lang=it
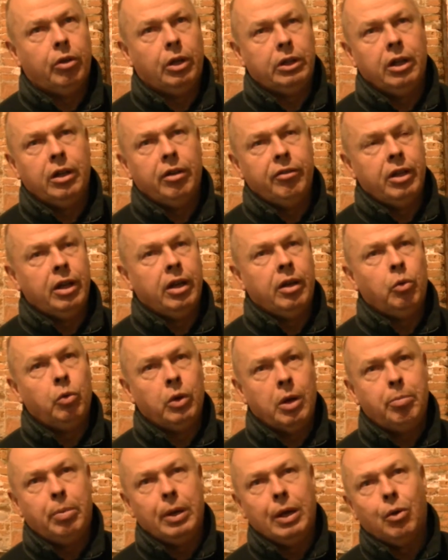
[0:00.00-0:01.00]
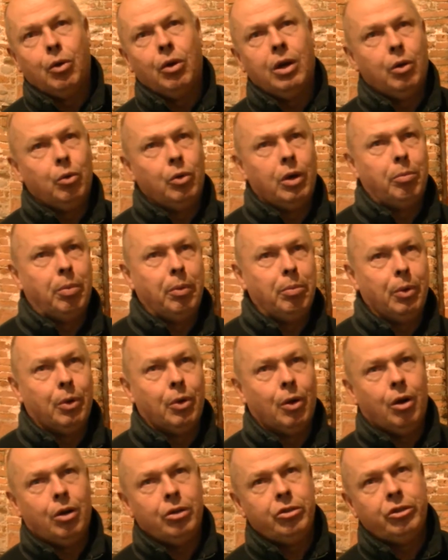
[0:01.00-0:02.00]
volte ne viene una piccola, una un po' più
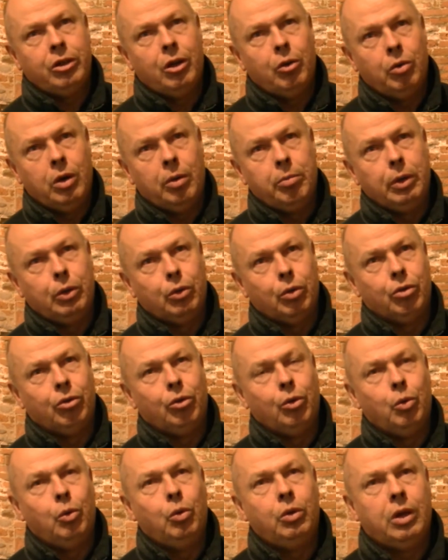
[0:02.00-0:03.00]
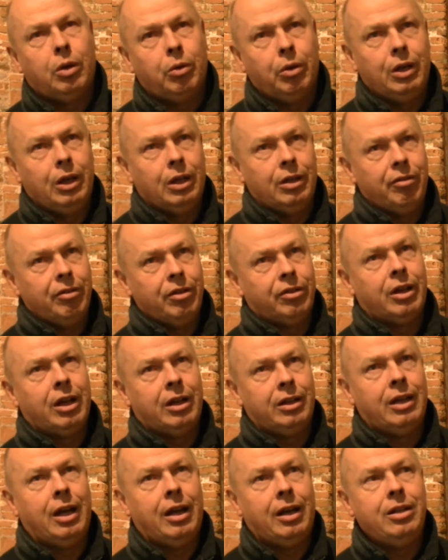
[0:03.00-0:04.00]
grossa, una bitorzoluta, quindi la devi
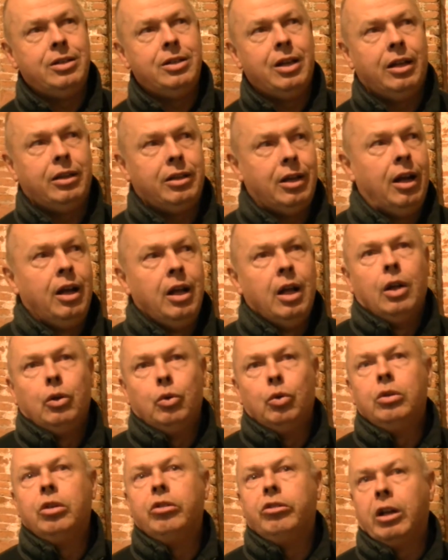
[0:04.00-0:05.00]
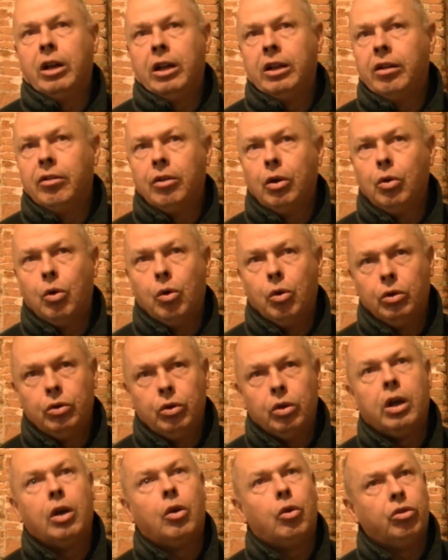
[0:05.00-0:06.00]
scartare, eccetera. Tutti si rendevano
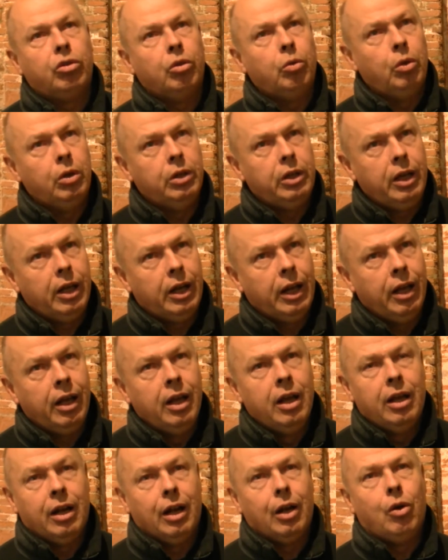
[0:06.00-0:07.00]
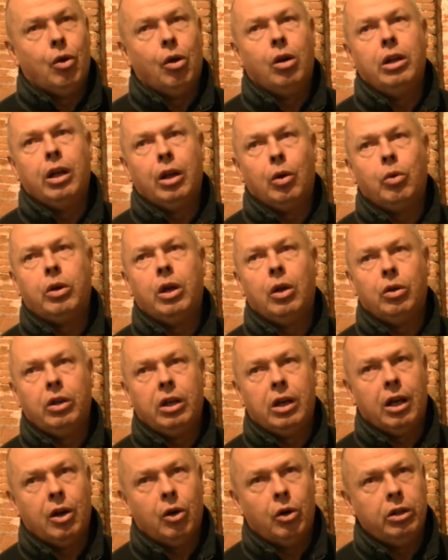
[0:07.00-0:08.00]
conto che cosa vuol dire raccogliere un chilo
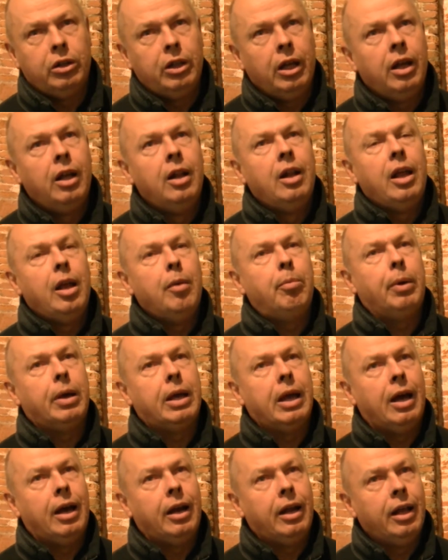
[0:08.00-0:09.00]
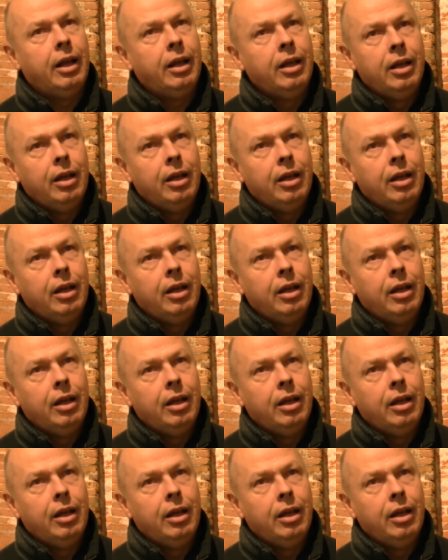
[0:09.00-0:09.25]
di carote e pagare